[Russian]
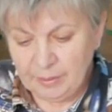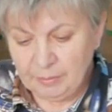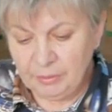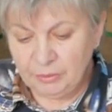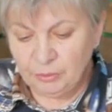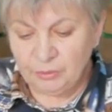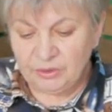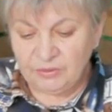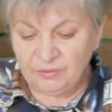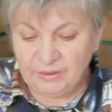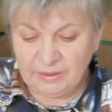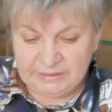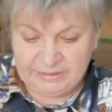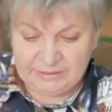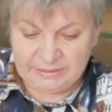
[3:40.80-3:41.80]
минут
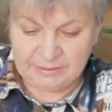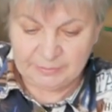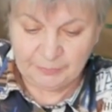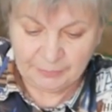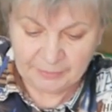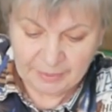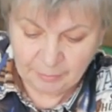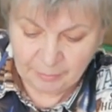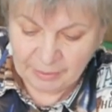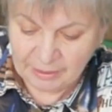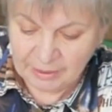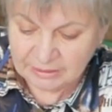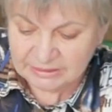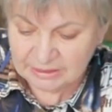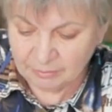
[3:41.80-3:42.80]
20.
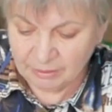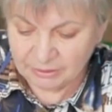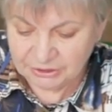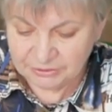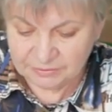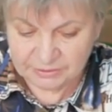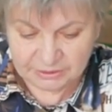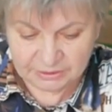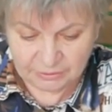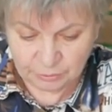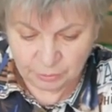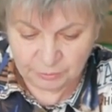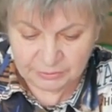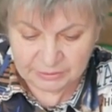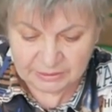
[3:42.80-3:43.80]
Пока замачивается
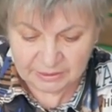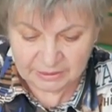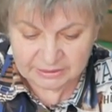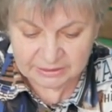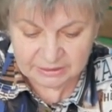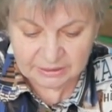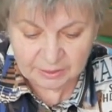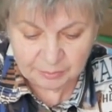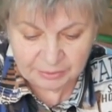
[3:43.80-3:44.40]
клубень глоксини,